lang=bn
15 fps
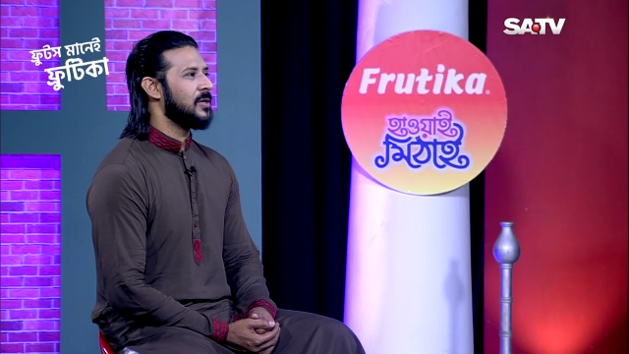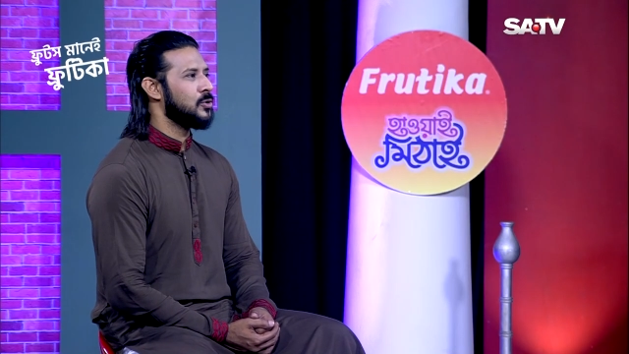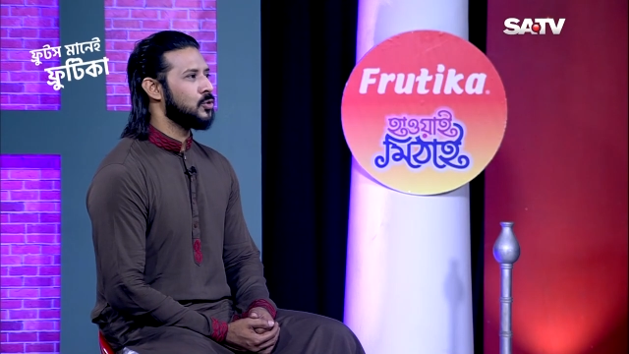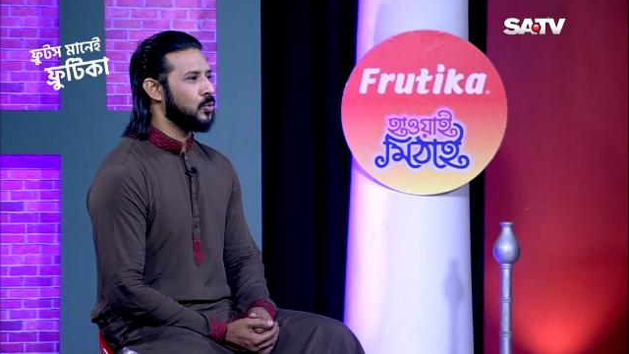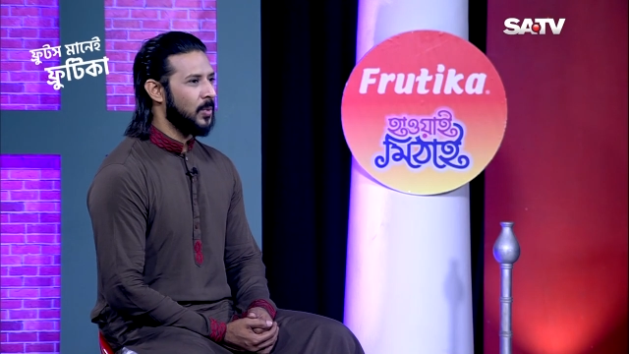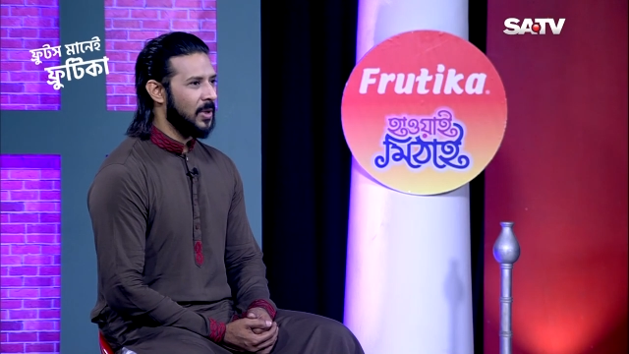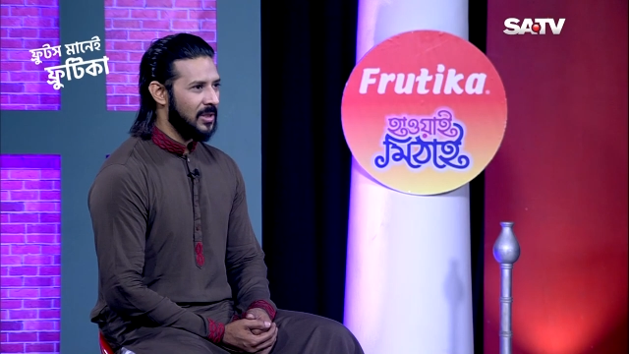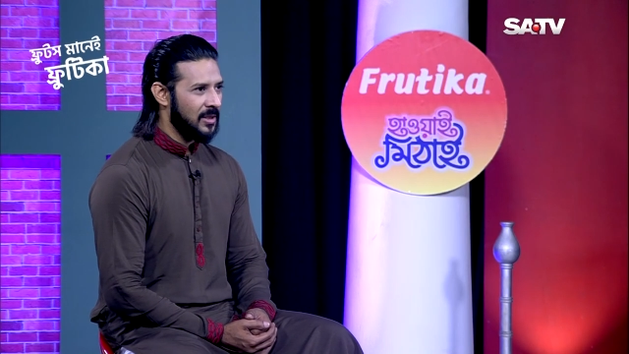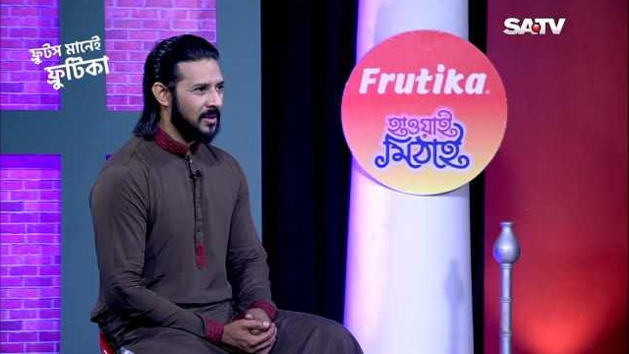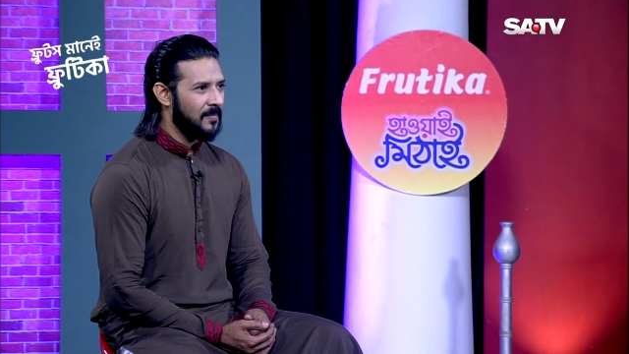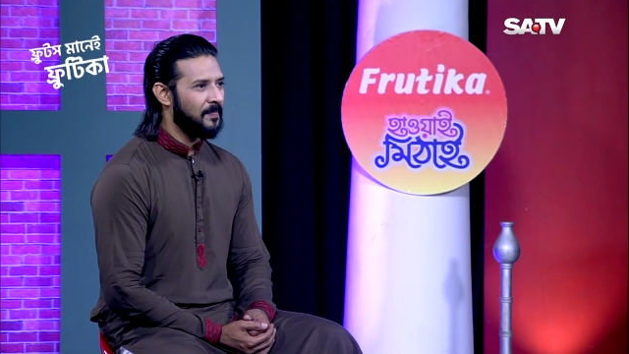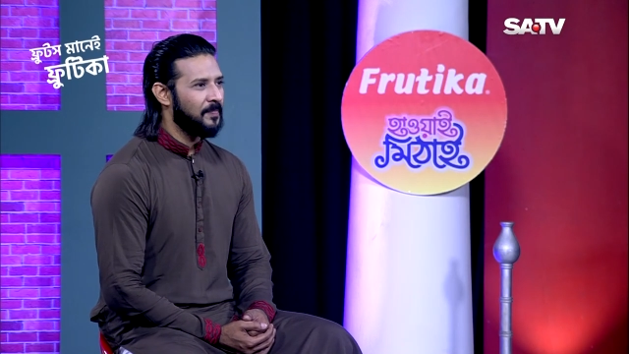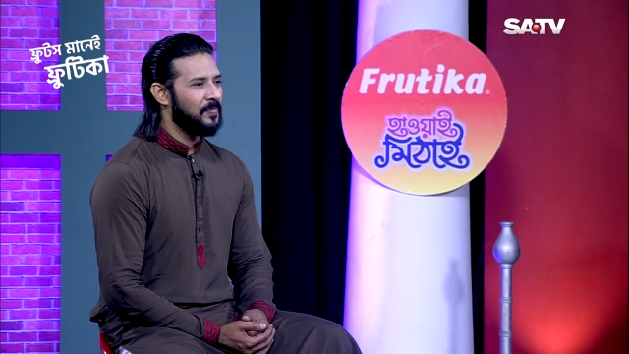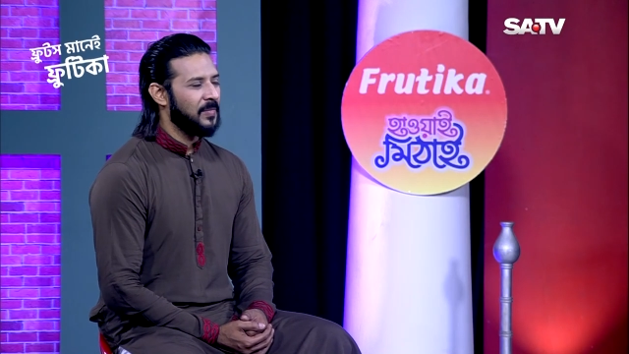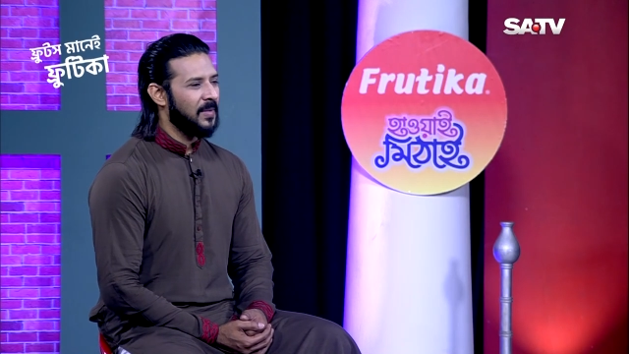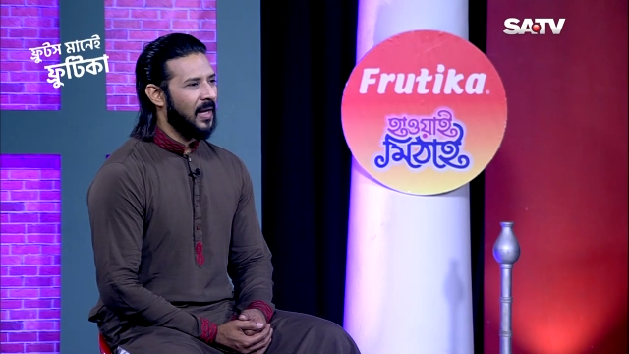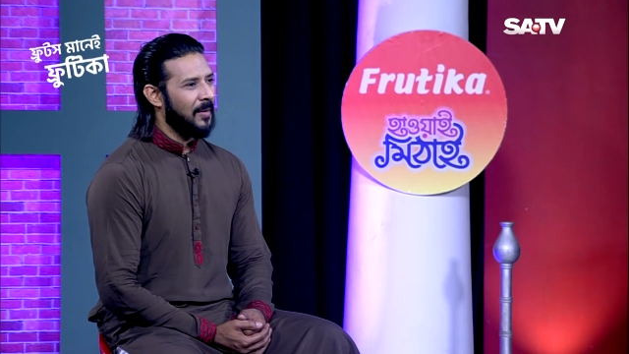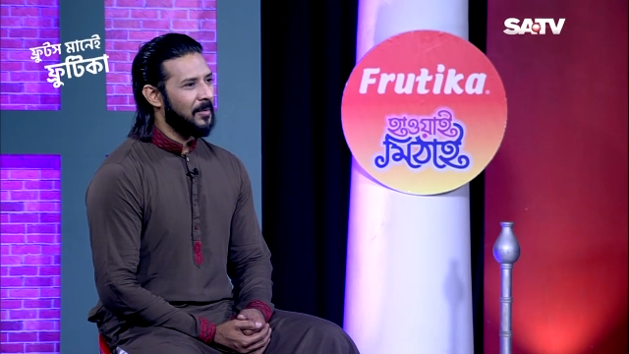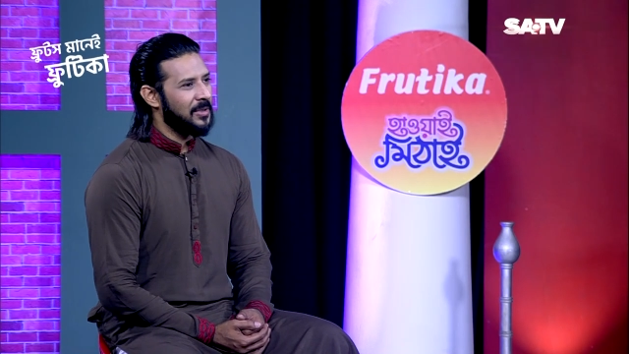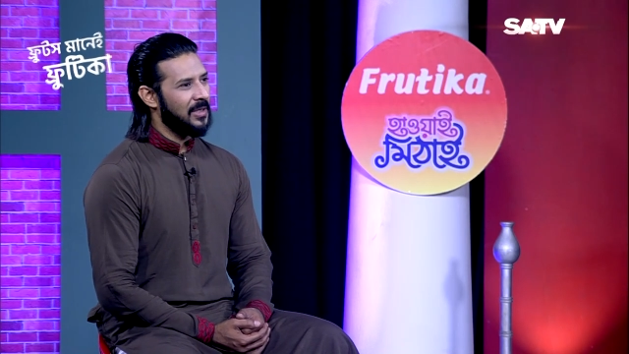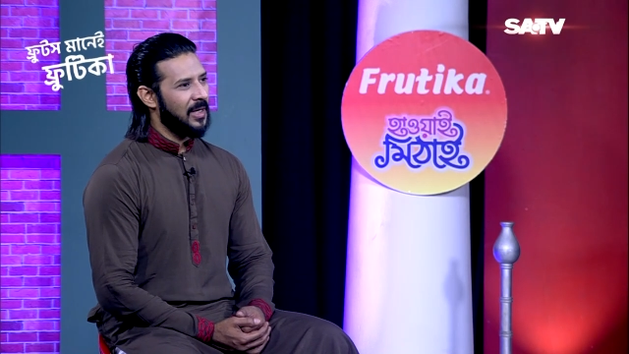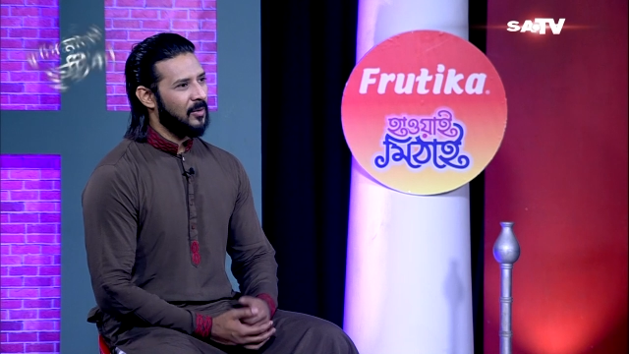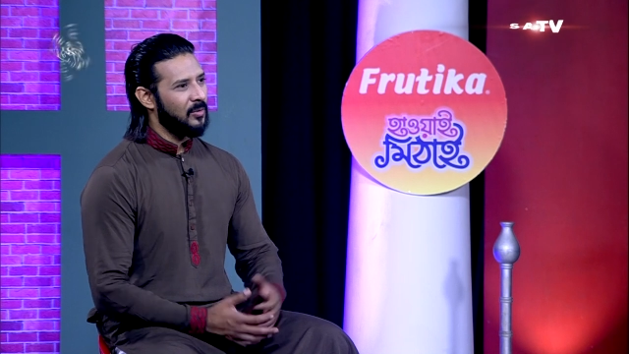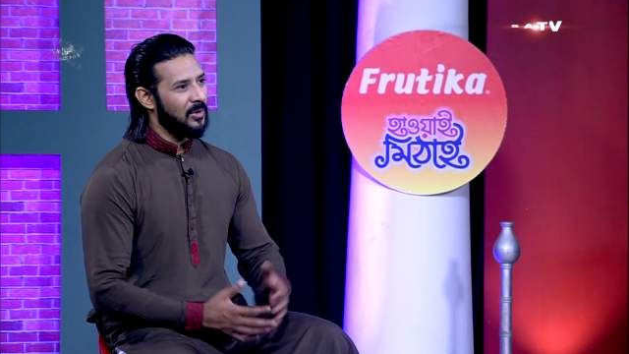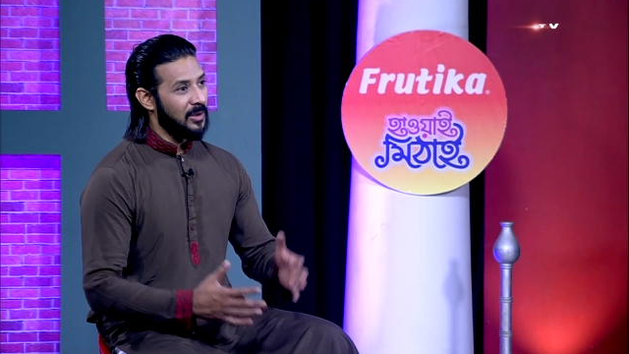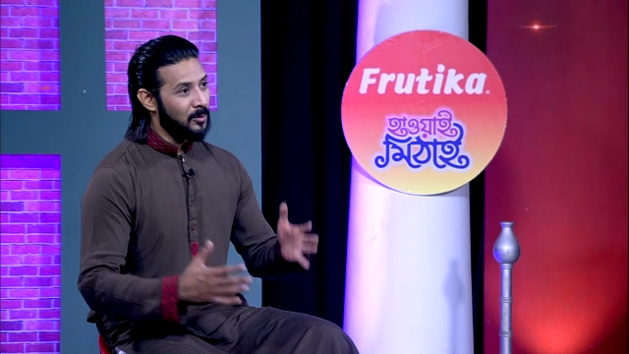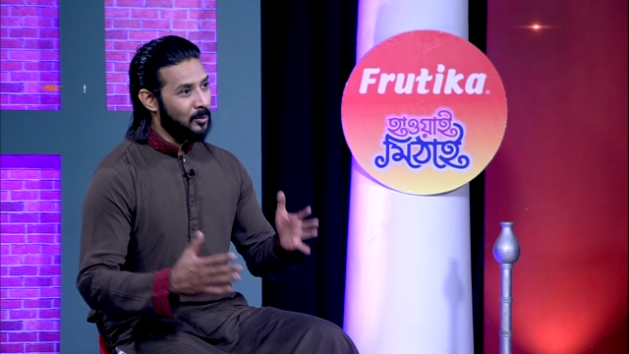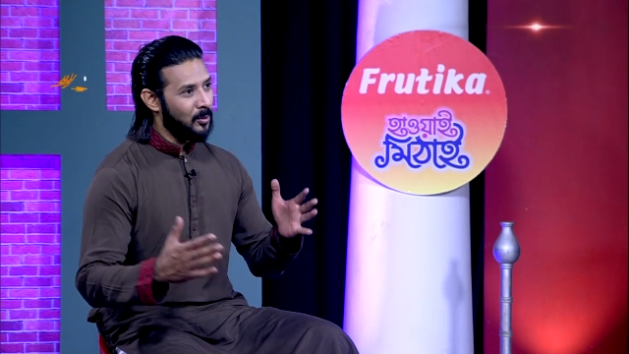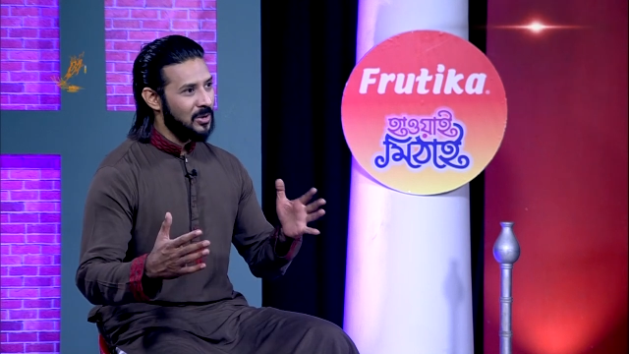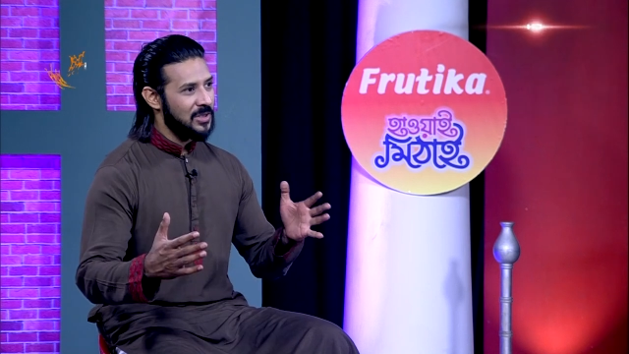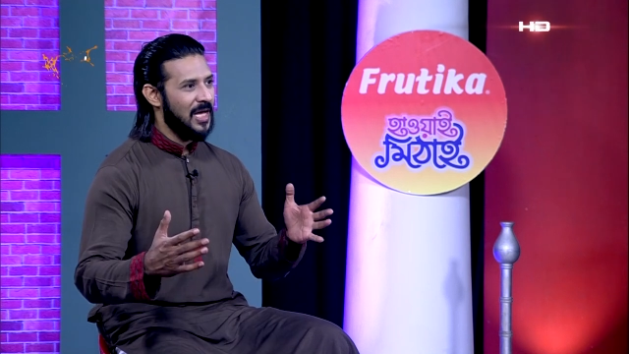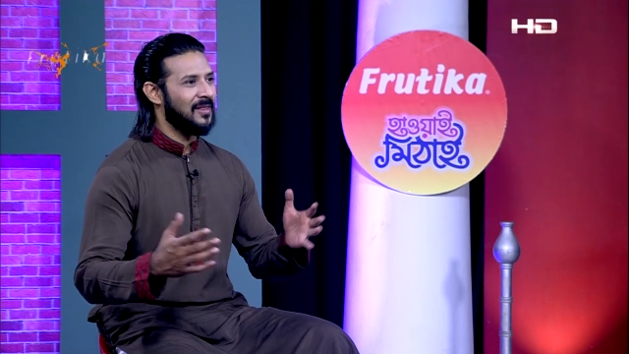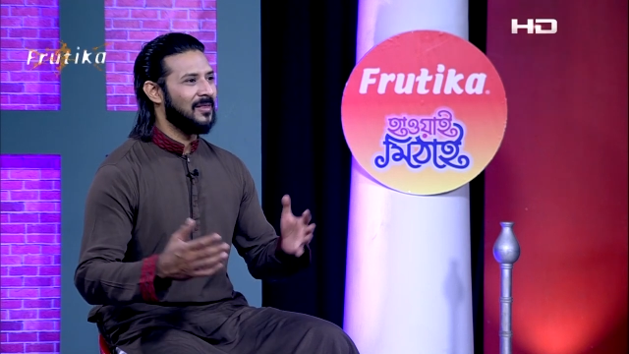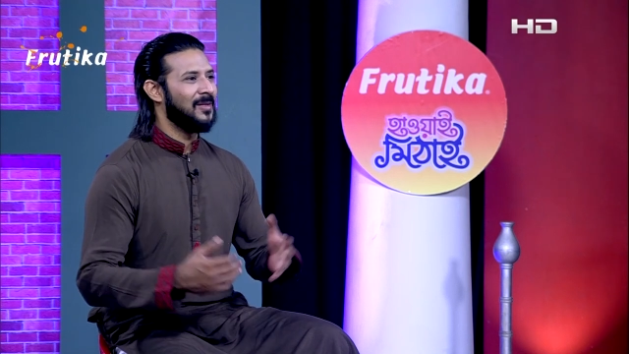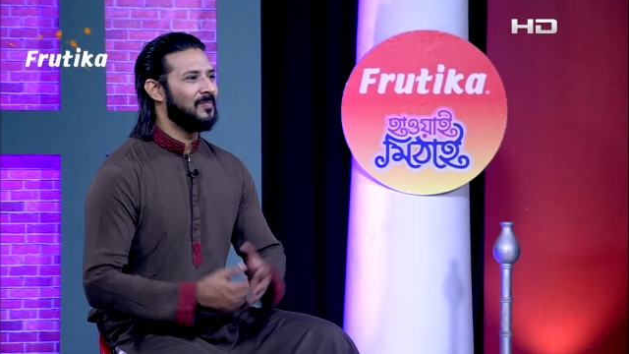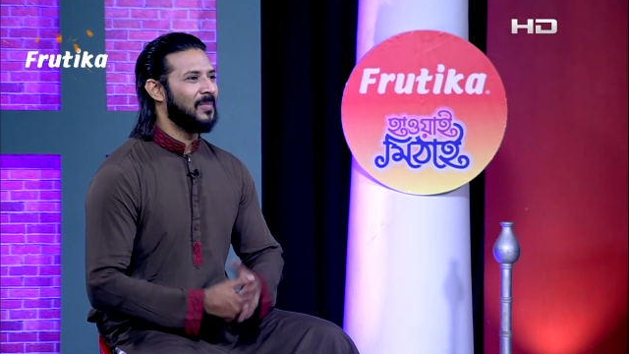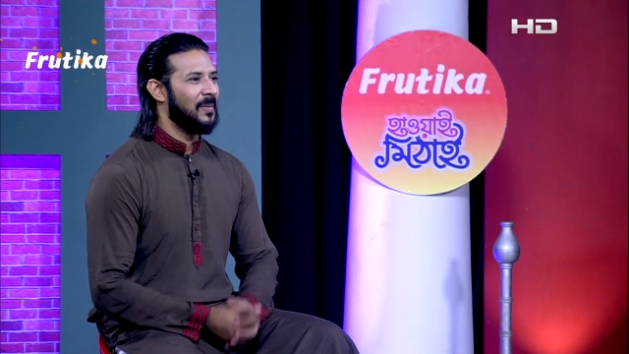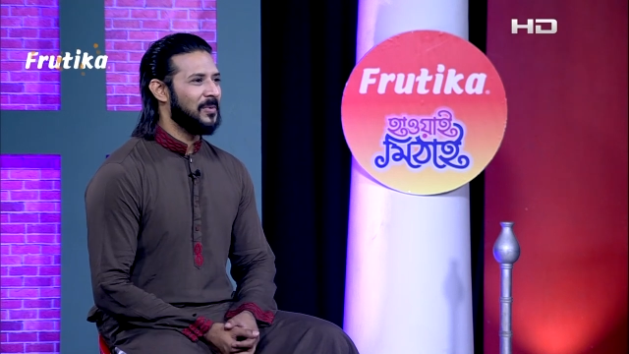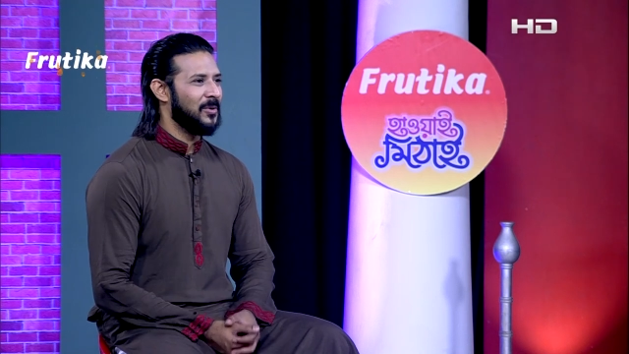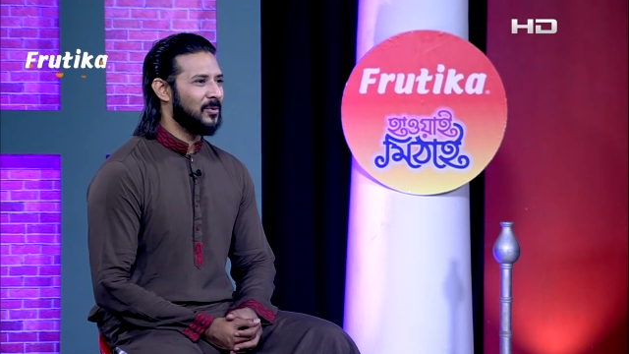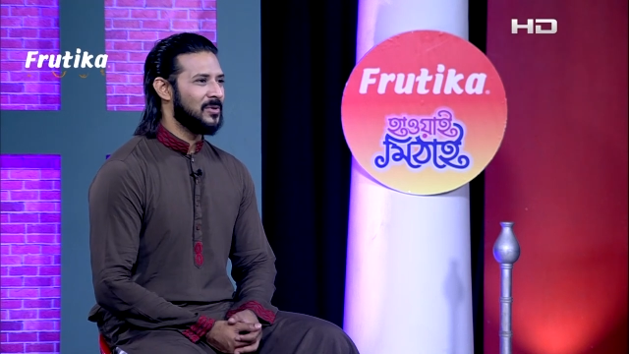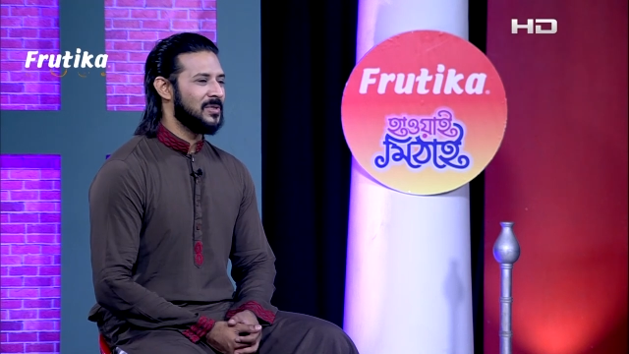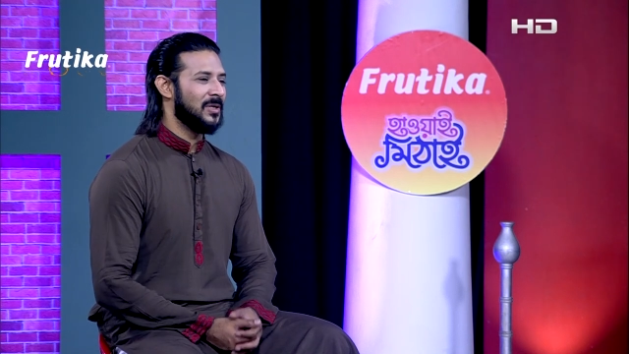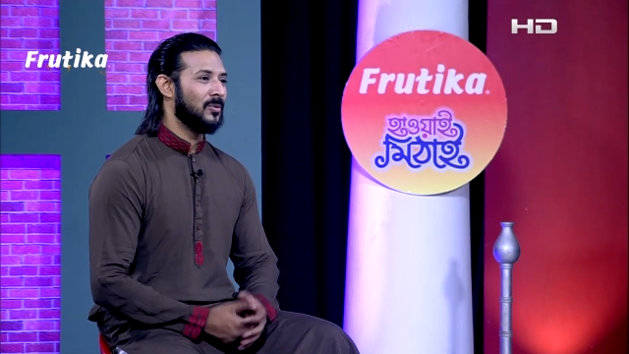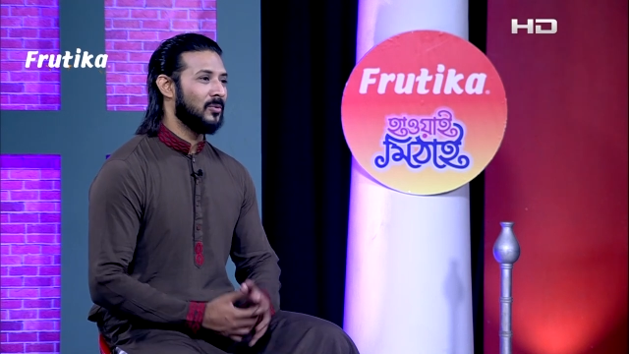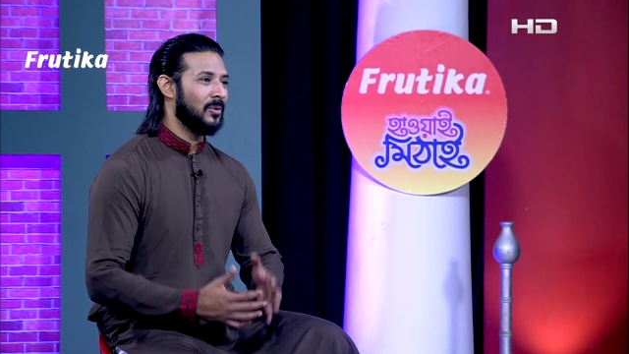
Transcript: সুবাদে আমাদের এখন ঈদগুলো সাত দিন ব্যাপী হচ্ছে